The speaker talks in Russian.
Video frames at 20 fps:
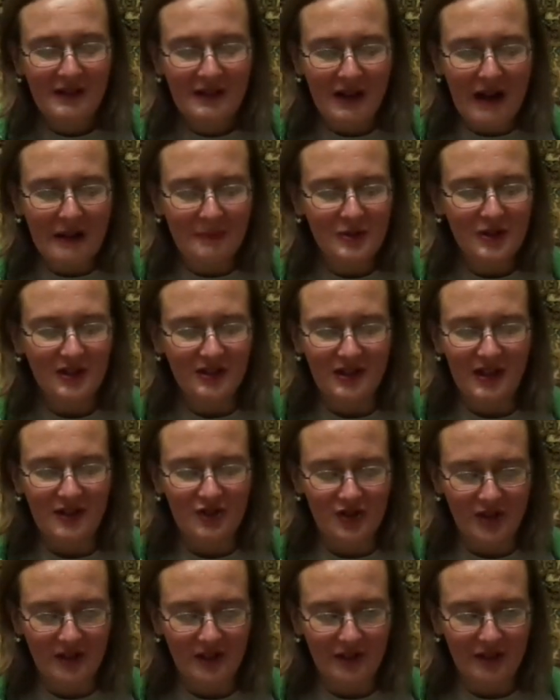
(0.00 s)
вообще себя
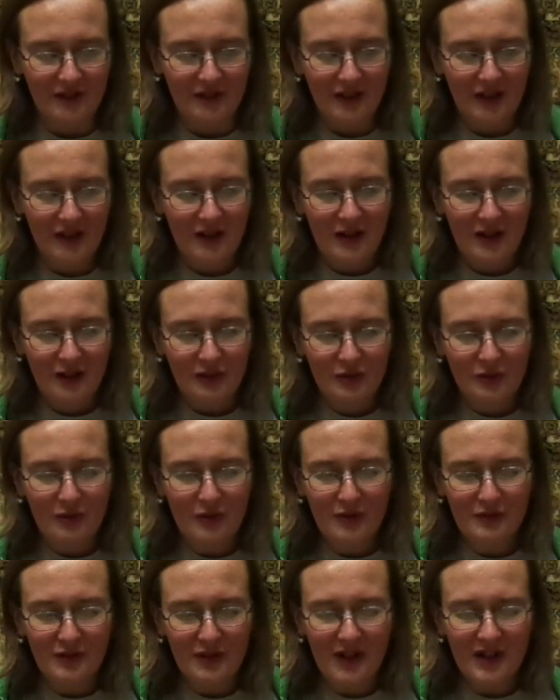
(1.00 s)
жалеет, то
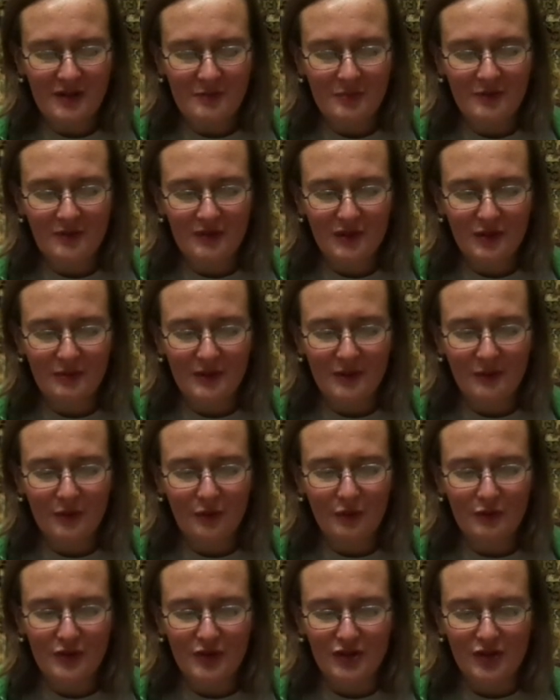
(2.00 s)
он как бы своего
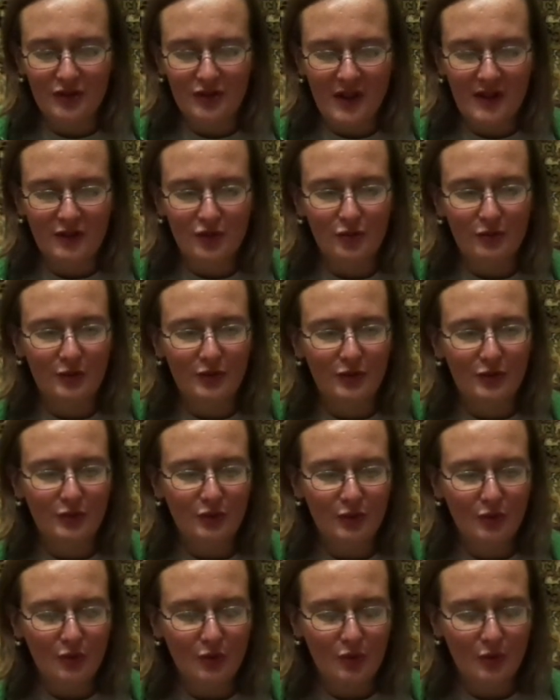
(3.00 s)
рода считает, что вот,
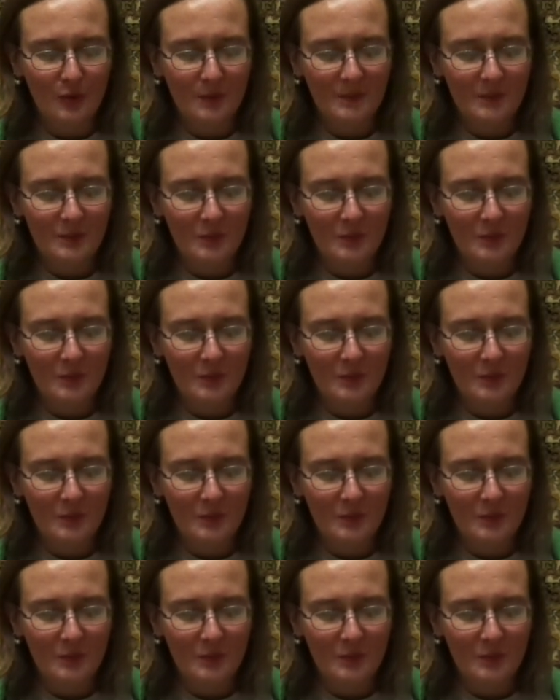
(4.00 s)
ну,